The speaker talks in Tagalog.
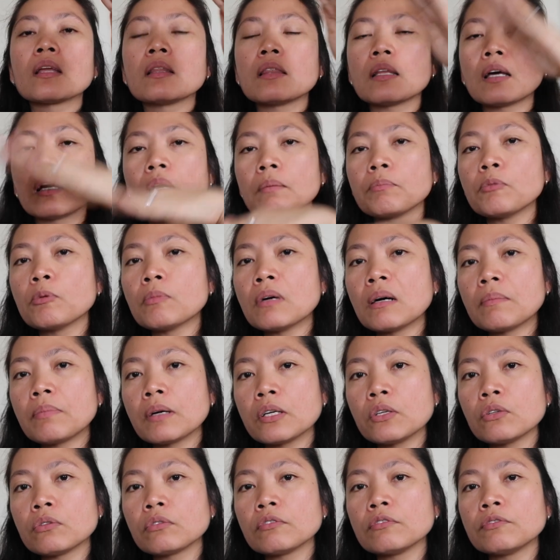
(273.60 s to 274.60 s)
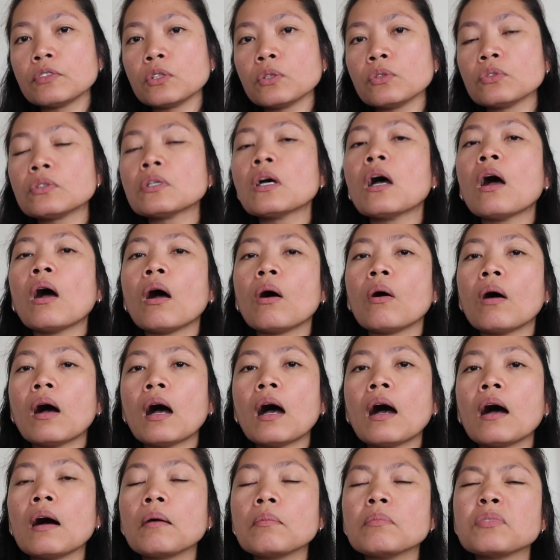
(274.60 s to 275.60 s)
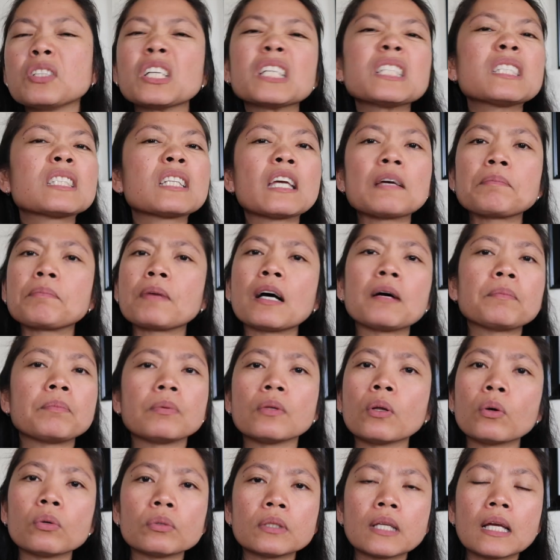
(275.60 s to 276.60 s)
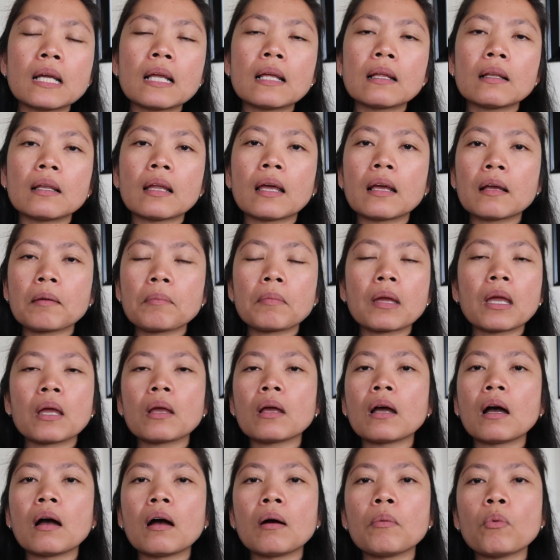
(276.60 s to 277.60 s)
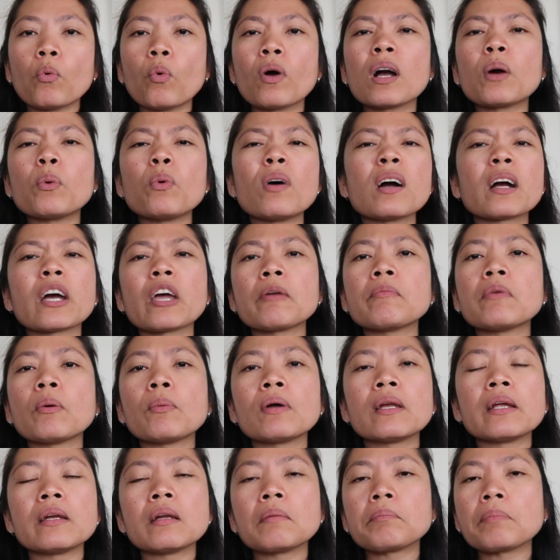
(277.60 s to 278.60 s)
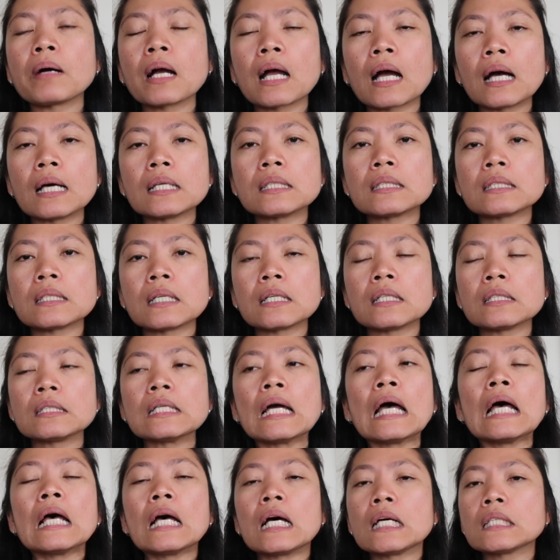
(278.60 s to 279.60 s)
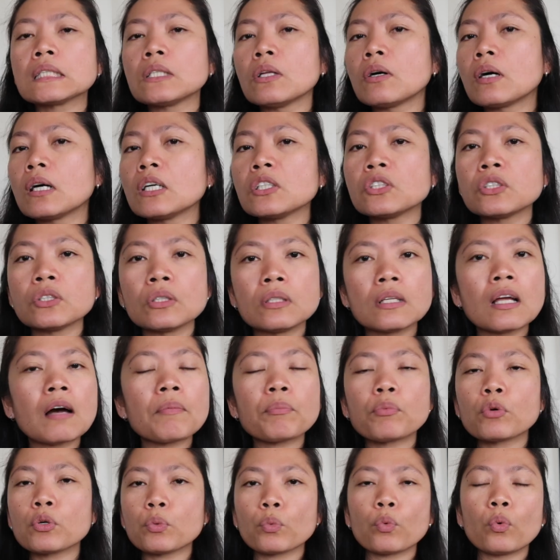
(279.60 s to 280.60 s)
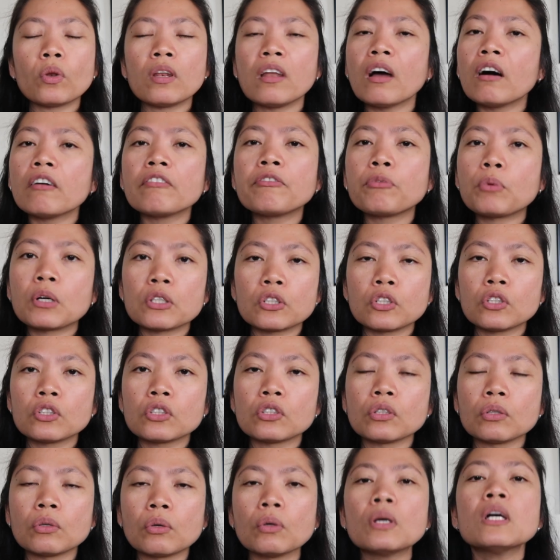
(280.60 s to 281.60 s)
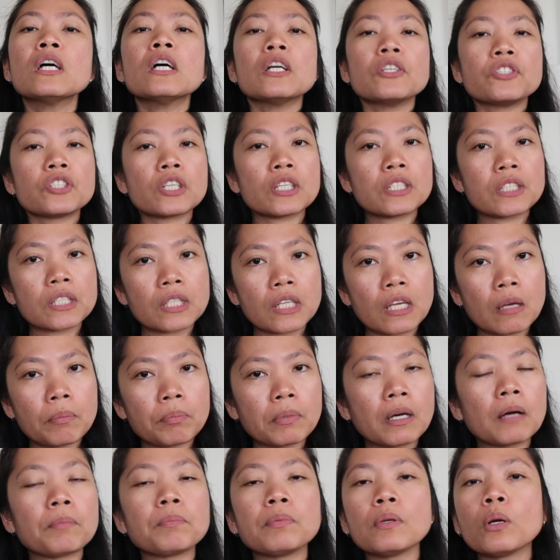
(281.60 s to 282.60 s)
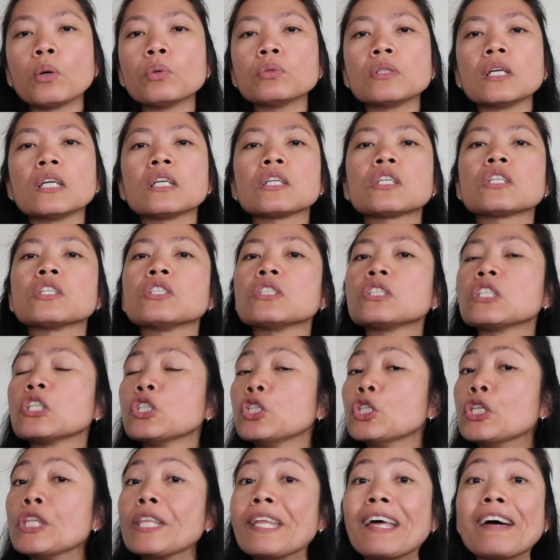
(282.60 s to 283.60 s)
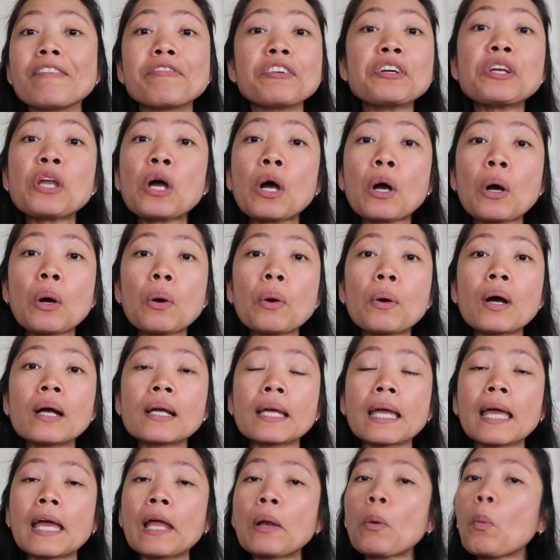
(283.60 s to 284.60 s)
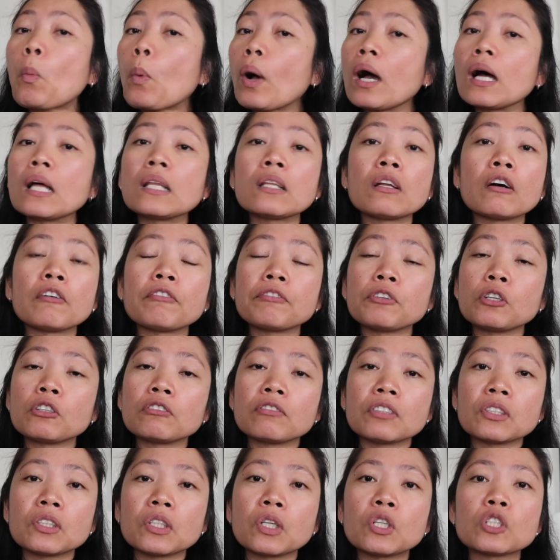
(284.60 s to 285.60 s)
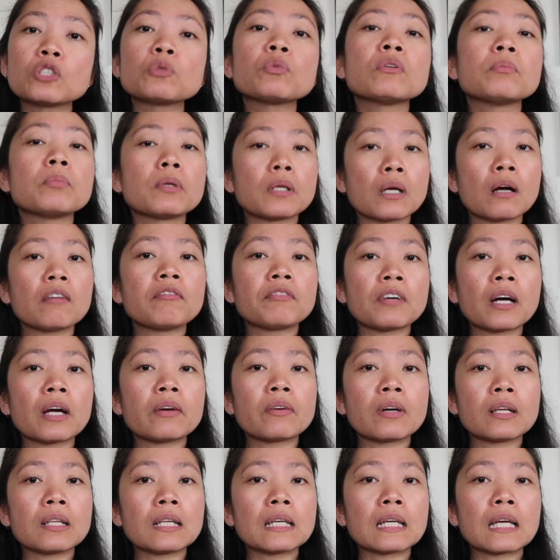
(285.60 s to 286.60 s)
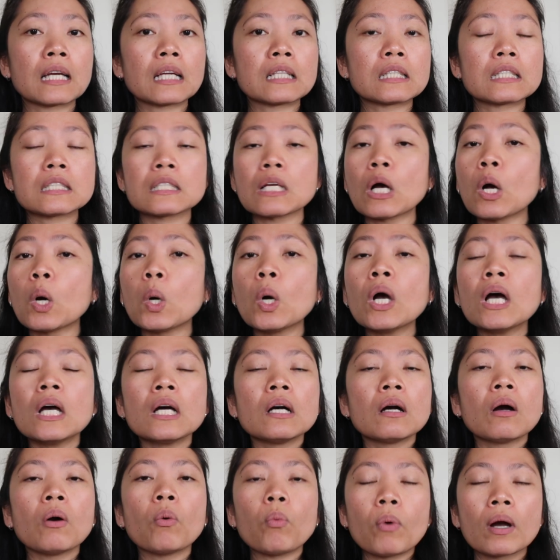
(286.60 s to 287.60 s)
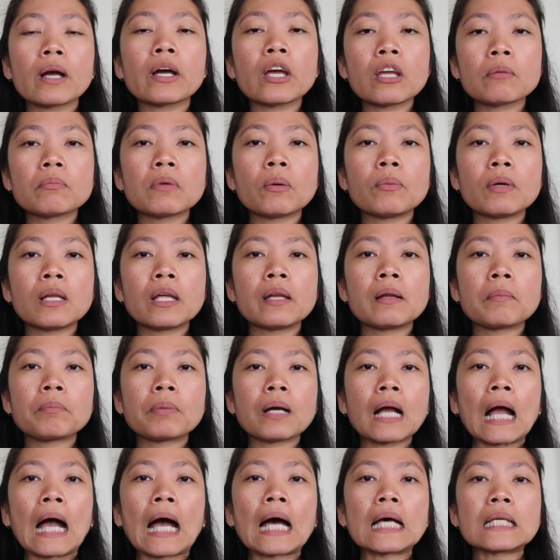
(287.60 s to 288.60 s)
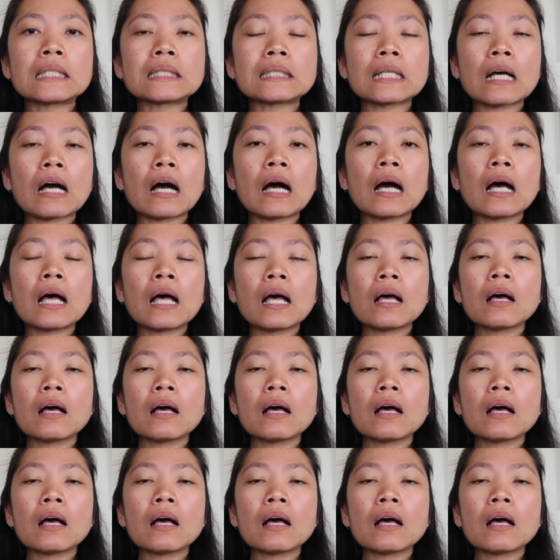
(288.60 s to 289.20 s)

na bumaba yung views, uh, just keep uploading. Like me, um, wag, wag kayo mawala ng pag-asa. As long as you love, love what you do, just keep uploading. Because you never know, again, one of your videos will become viral again. So, wag kayo mawala ng pag-asa.